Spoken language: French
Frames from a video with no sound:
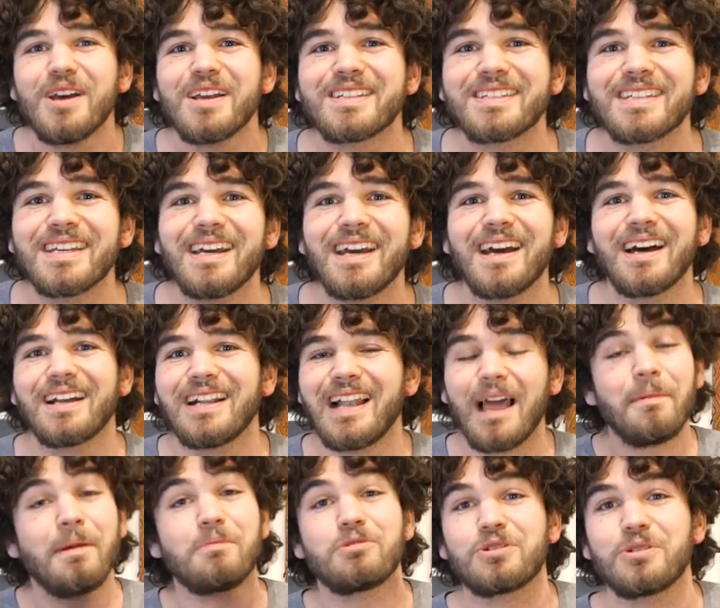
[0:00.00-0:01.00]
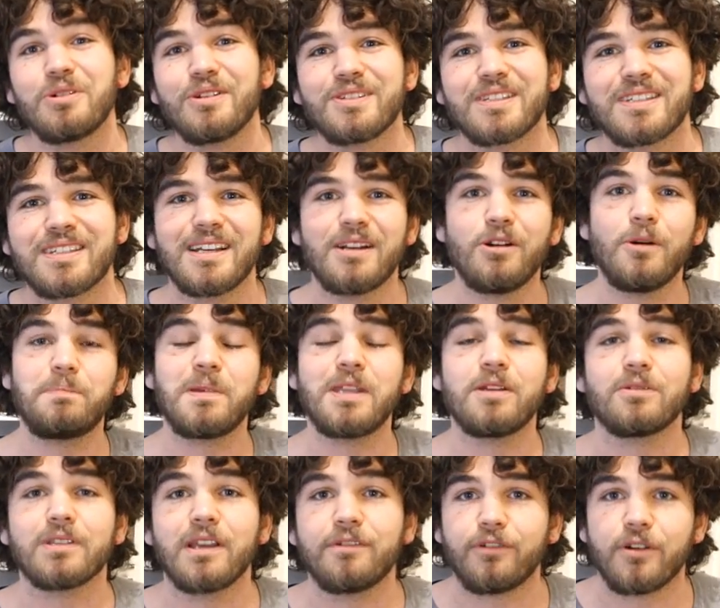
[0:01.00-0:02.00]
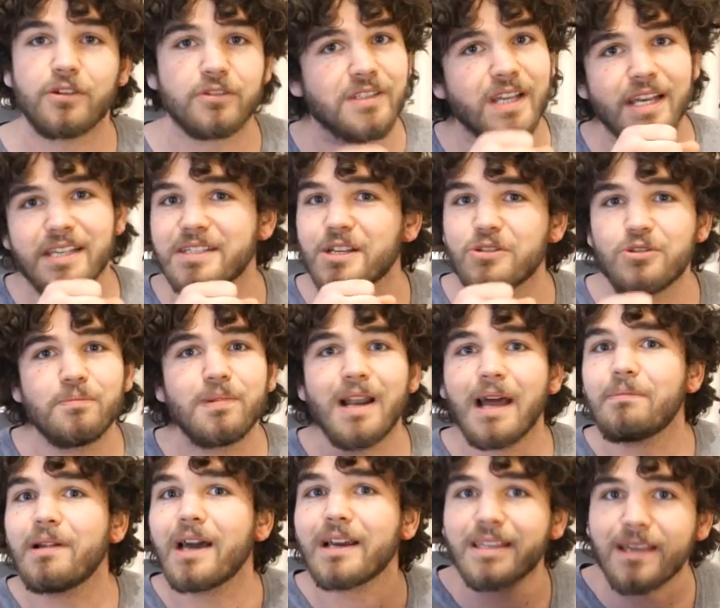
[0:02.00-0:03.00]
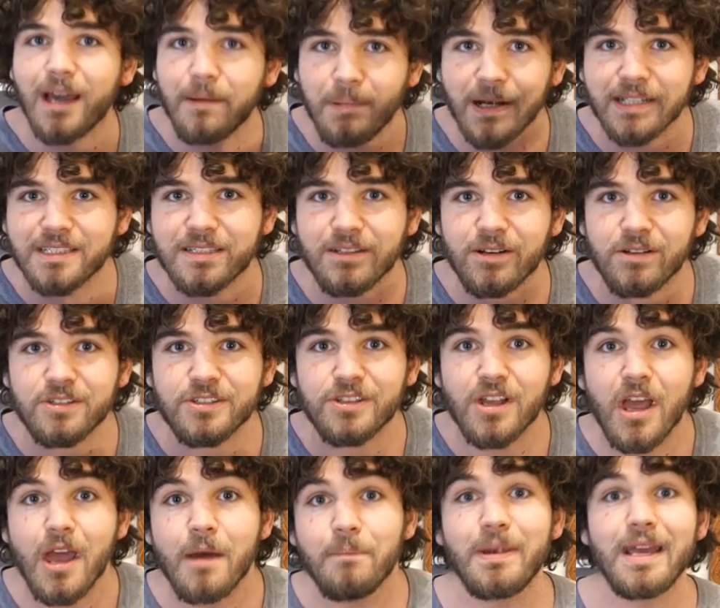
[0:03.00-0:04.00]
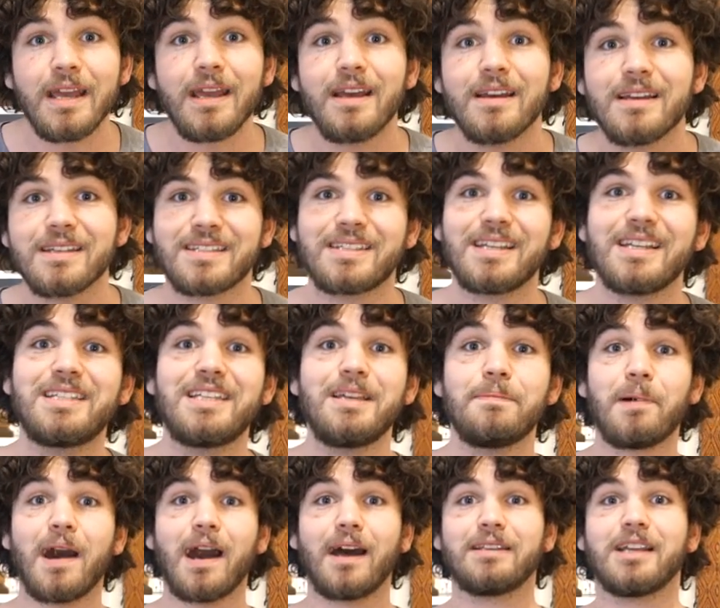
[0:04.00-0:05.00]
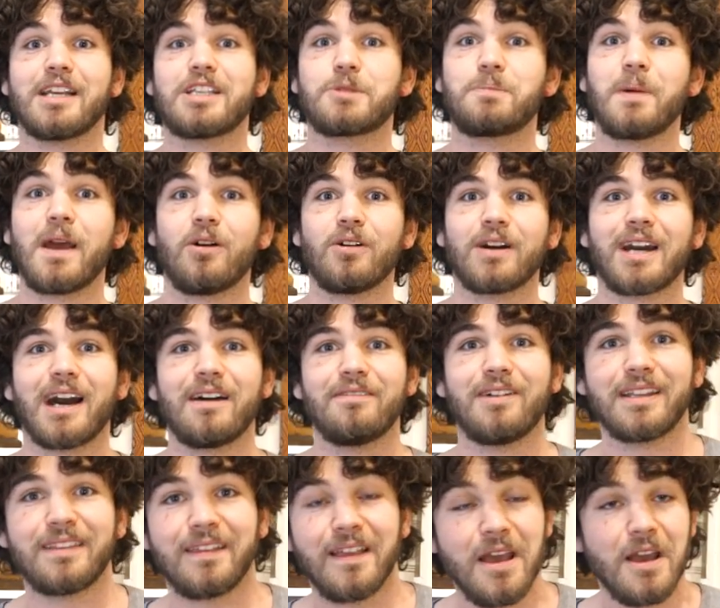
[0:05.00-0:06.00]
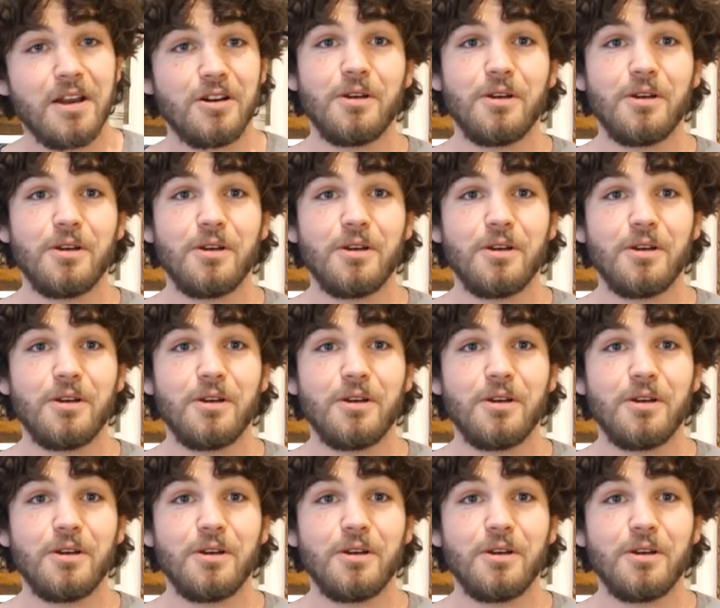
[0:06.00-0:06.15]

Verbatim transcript: C'est la même chose, c'est l'opinion des Français, c'est du blabla qui a pas de sens, mais c'est dit par un expert en cravate.